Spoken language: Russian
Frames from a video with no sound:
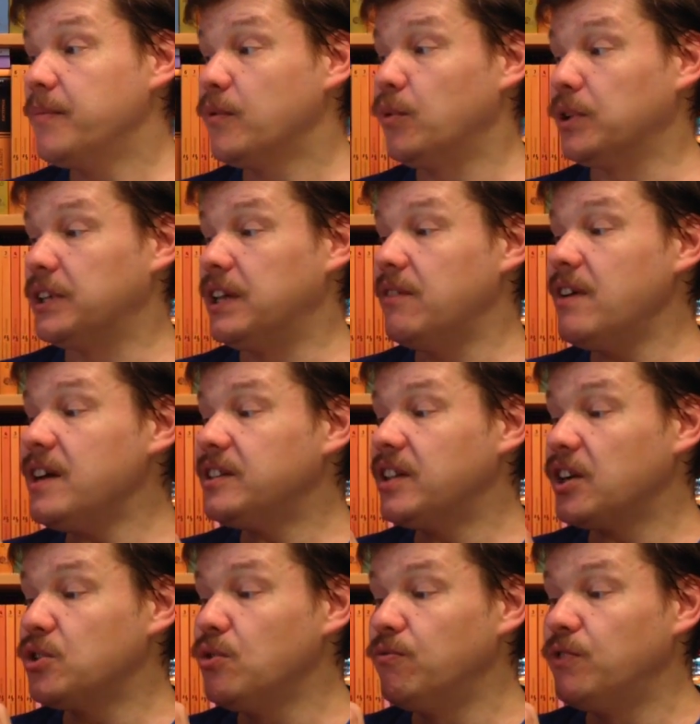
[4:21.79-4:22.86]
Вот. Давай
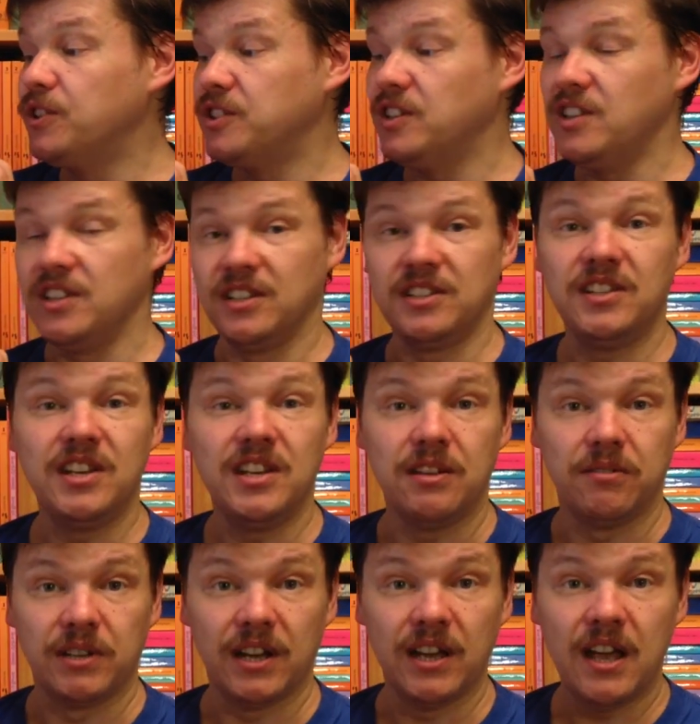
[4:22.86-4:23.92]
отдохнем в их тени,
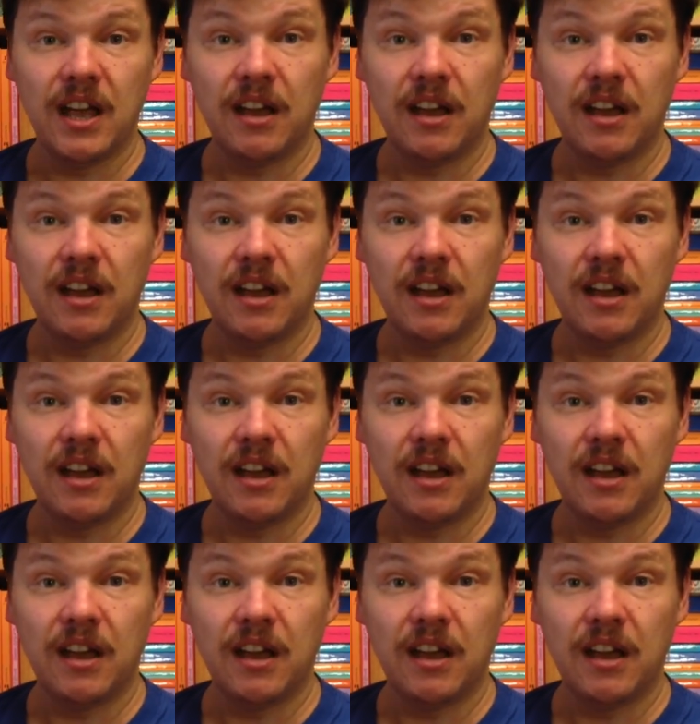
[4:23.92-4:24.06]
деревья.